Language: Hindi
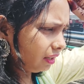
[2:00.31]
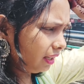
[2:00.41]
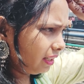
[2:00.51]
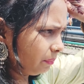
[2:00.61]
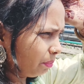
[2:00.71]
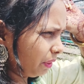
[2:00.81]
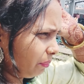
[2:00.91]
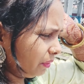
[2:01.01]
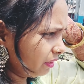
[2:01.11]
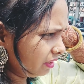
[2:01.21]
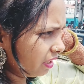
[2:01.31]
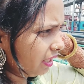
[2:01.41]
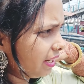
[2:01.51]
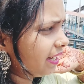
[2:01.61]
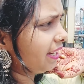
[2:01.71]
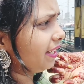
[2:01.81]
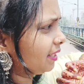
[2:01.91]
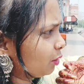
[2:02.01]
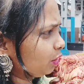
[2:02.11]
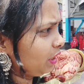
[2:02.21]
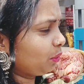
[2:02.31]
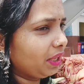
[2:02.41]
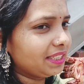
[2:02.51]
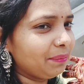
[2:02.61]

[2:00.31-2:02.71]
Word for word: लेकिन फिर भी चल आए सोचे थोड़ा